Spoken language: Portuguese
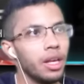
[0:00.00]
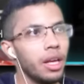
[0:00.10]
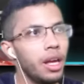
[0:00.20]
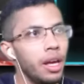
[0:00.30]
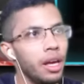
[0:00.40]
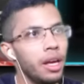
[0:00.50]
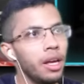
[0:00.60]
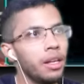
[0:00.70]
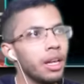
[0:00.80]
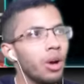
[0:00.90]

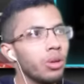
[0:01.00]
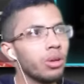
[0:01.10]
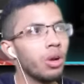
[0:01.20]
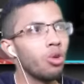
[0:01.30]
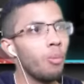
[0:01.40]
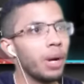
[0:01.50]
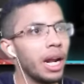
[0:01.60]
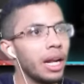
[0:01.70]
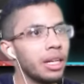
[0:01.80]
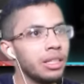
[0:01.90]
É, não, não quero
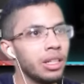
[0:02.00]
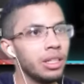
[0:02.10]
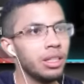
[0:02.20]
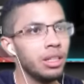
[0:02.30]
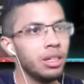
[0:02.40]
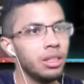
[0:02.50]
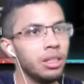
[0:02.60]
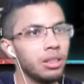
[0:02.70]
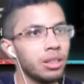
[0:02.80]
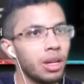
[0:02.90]
comprar nada de, de
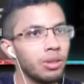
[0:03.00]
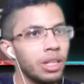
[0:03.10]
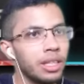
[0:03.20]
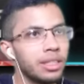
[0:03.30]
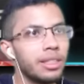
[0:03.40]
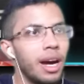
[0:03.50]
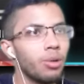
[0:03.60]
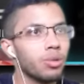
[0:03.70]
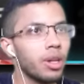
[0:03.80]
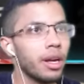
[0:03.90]
quero de
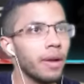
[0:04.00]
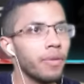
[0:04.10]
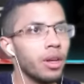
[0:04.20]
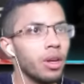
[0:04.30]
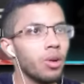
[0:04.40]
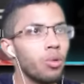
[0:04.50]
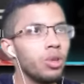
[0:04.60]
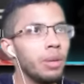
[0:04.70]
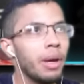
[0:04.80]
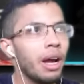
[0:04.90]
assalto, galera.
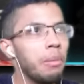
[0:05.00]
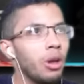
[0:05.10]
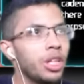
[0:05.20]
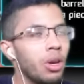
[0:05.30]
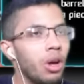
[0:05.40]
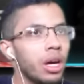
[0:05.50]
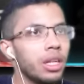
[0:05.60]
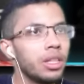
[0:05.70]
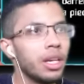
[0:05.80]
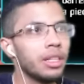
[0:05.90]
Quando liberar, melhor chegar no
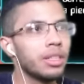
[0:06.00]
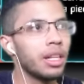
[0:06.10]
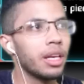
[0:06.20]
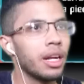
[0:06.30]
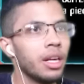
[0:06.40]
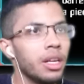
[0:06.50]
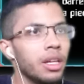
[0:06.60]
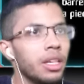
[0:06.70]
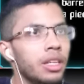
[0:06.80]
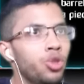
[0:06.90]
rank 13, galera,
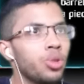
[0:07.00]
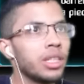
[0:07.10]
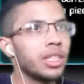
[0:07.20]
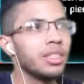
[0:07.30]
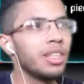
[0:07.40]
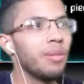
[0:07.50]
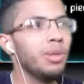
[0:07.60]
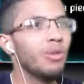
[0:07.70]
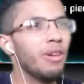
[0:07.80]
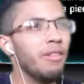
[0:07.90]
e juntar 60
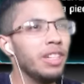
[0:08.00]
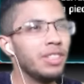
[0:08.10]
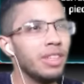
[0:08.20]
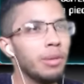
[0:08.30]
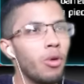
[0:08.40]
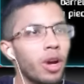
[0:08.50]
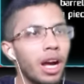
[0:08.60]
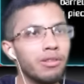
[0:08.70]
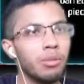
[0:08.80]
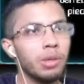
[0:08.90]
mil, velho. Vixe, vai
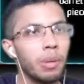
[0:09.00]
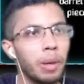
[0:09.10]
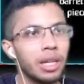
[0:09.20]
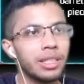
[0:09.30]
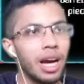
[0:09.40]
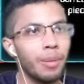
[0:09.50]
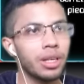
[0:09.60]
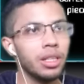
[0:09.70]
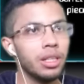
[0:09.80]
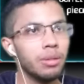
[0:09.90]
demorar, viu, mano, pra pegar essa arma
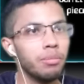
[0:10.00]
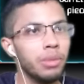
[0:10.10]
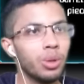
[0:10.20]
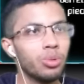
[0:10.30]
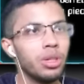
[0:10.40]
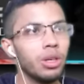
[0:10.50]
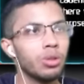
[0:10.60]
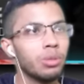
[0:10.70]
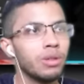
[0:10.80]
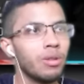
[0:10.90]
aqui. Meu
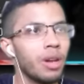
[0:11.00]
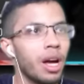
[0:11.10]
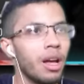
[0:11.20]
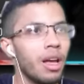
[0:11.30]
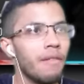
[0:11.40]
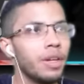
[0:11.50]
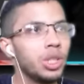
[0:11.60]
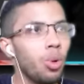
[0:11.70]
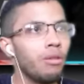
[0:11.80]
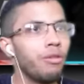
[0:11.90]
Deus, mas vamos lá. Vai
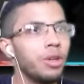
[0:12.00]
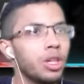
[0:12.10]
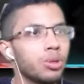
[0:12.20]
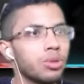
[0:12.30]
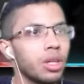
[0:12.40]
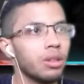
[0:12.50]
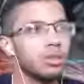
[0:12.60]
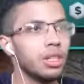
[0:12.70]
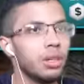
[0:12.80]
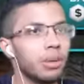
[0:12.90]
ser uma vida juntando
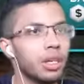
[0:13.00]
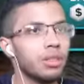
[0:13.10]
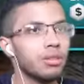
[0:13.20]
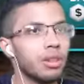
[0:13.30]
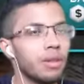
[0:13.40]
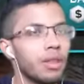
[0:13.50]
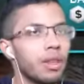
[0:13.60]
dinheiro pra isso, velho.